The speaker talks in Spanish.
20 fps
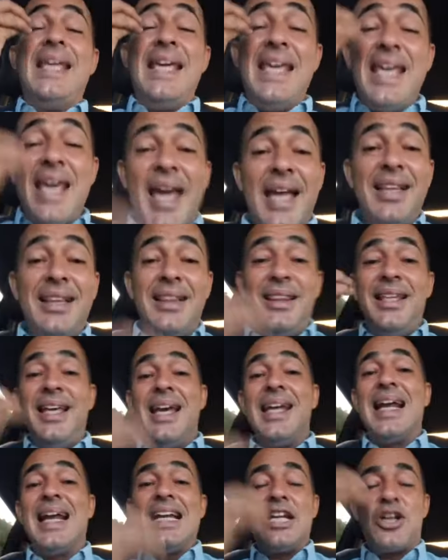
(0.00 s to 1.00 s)
¿quién
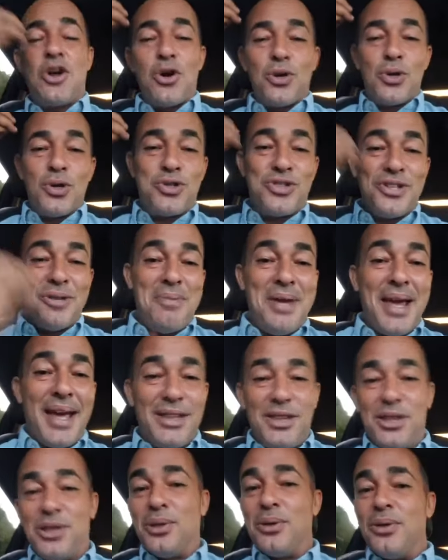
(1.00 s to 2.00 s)
tiene el
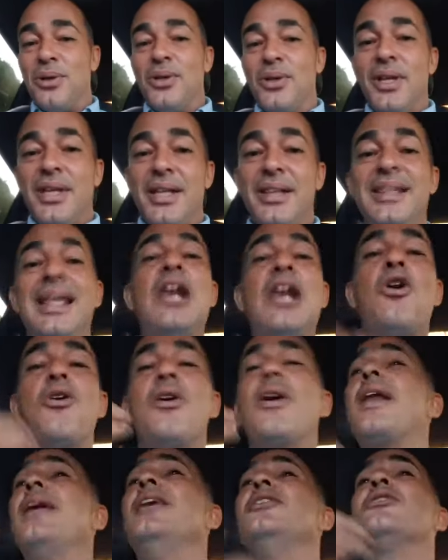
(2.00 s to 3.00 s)
conocimiento de los
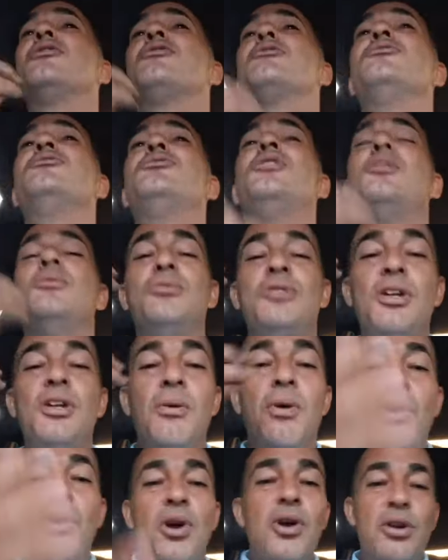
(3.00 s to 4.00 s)
créditos
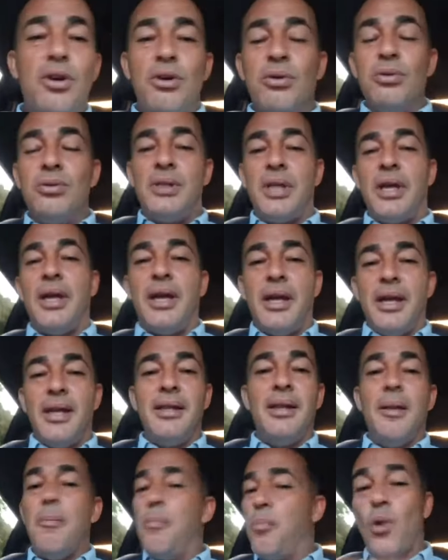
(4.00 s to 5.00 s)
contributivos que usted
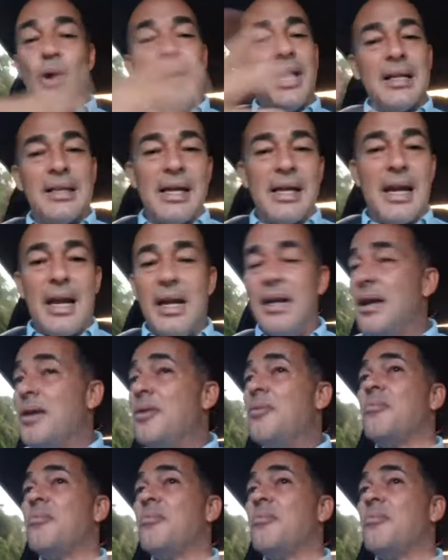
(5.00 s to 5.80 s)
pueda tener?